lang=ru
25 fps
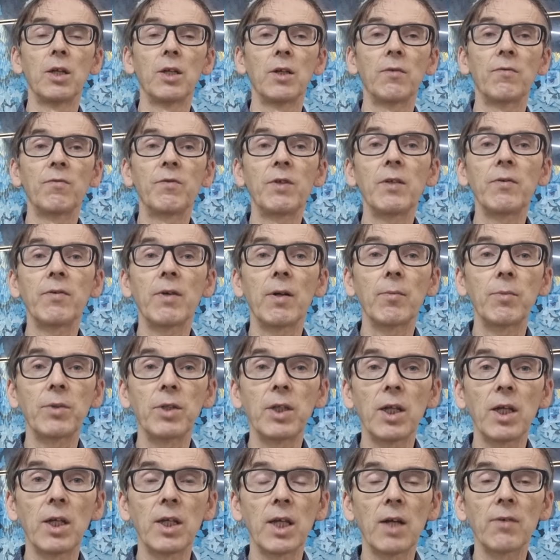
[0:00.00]
«Вы во
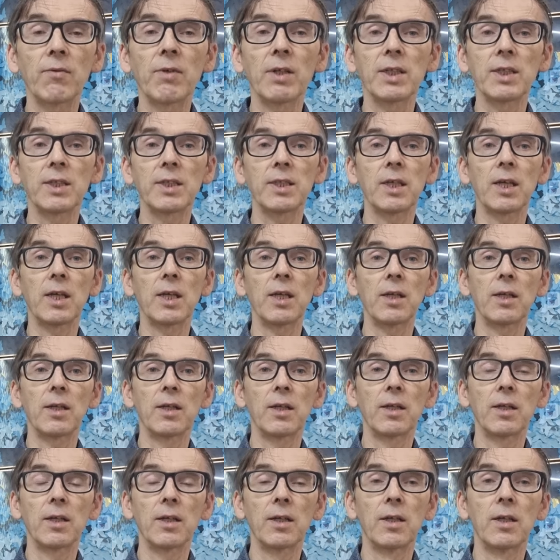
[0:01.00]
мне, я в Отце,
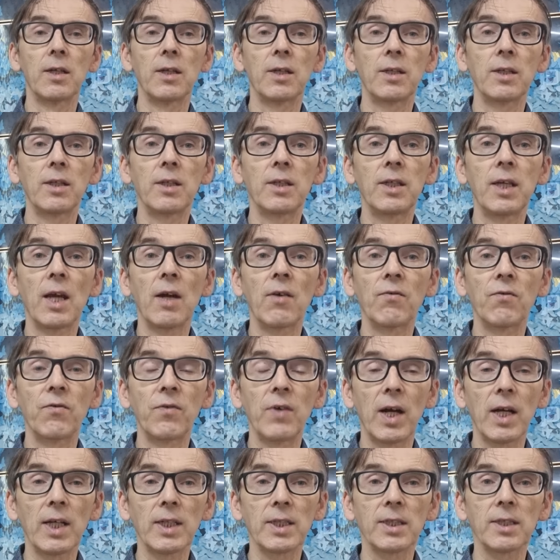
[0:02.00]
и я в
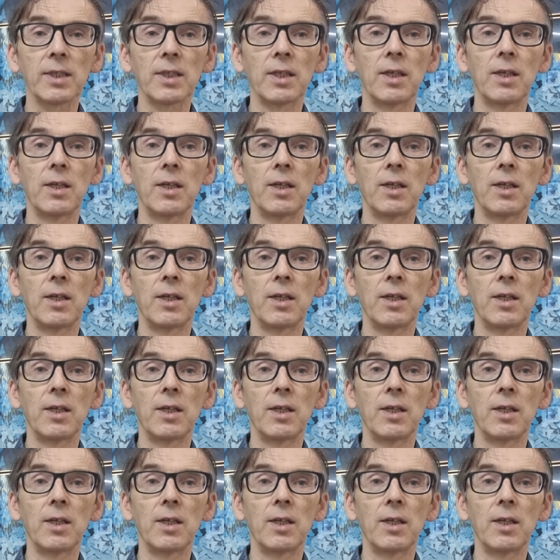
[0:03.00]
вас».